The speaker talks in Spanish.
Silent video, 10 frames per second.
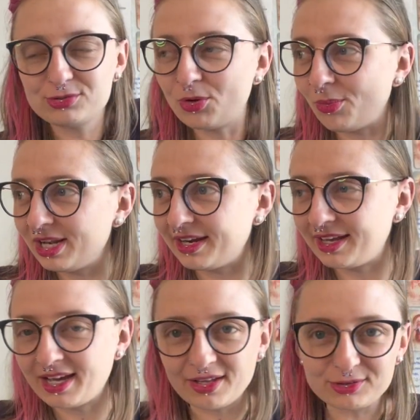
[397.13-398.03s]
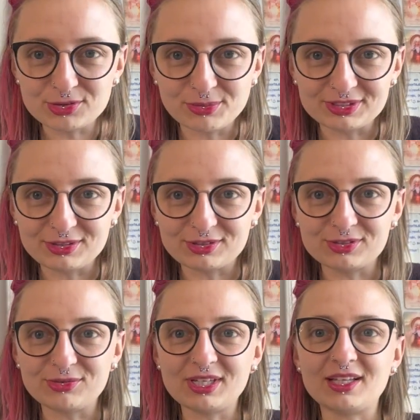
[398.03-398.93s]
como alargados, como si nos
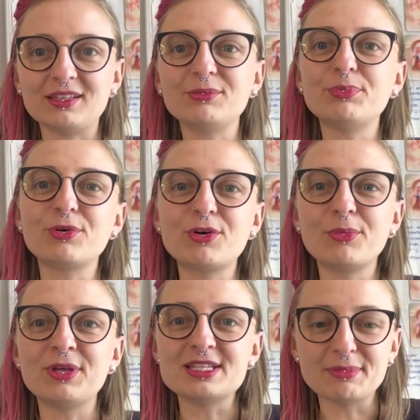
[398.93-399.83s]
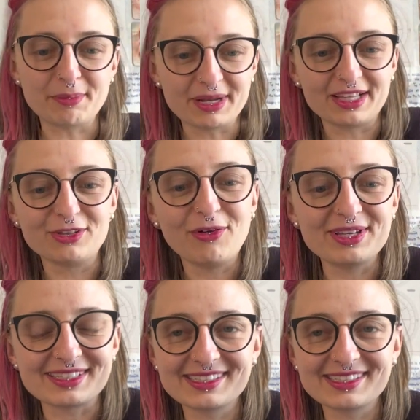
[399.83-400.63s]
estuvieran un poco como desmembrando a veces